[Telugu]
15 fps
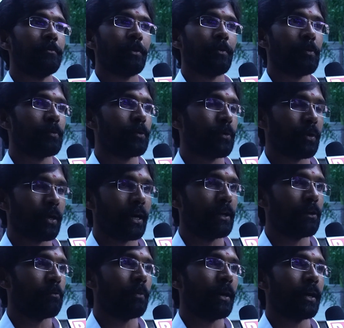మేమేమో
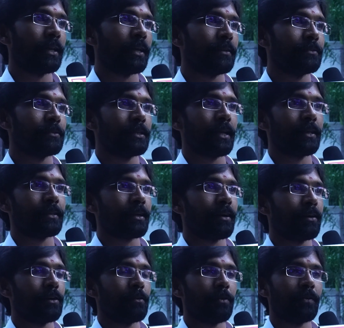గాలిలో బంగ్లాలు లేదా గాలిలో